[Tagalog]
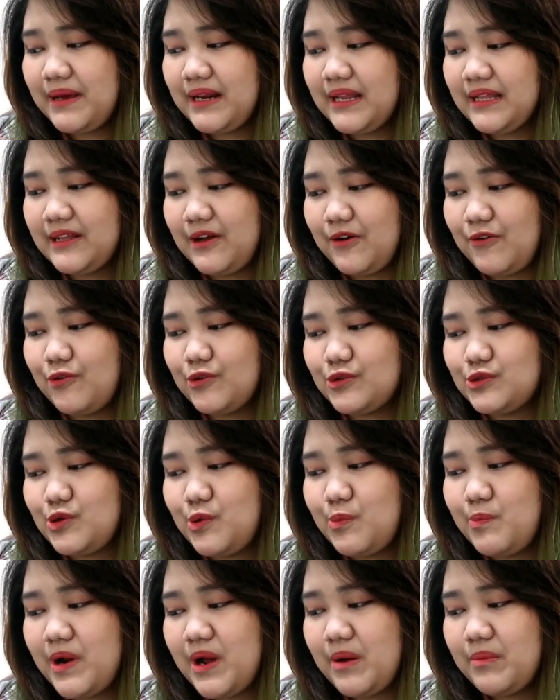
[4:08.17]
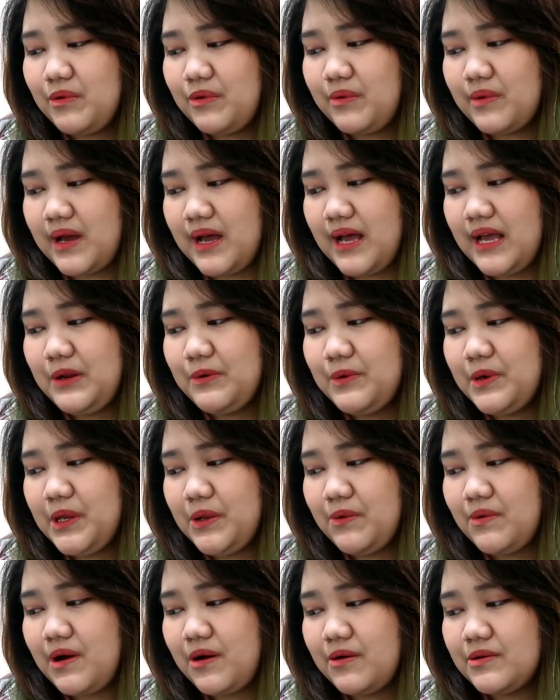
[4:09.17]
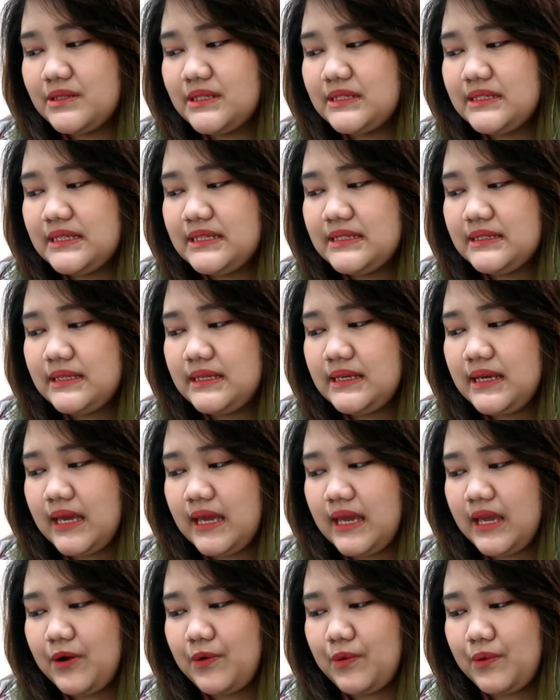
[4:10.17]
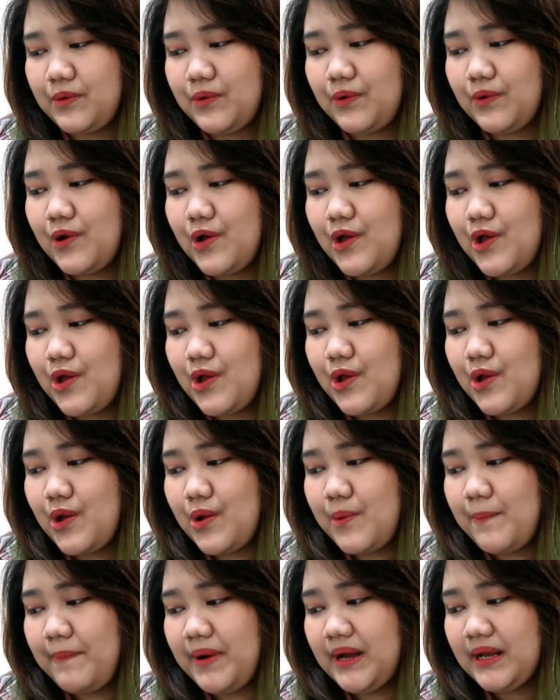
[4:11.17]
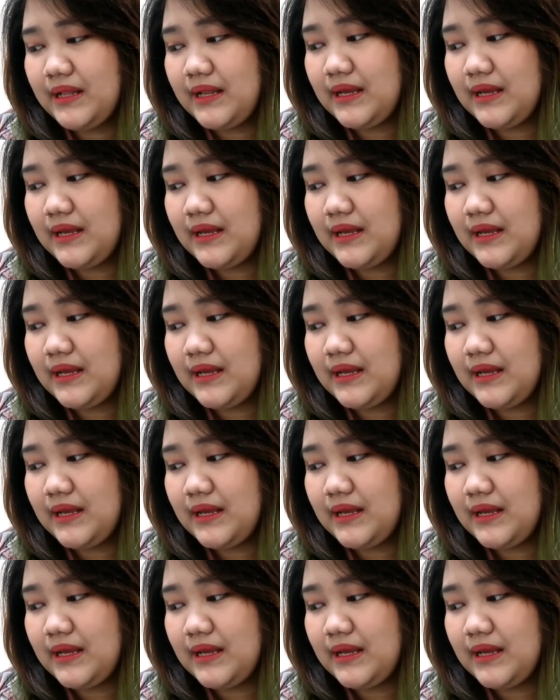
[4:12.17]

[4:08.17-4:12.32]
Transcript: pa rin ako. Sobrang mura. Anong ginawa ko sa 60k ko? pag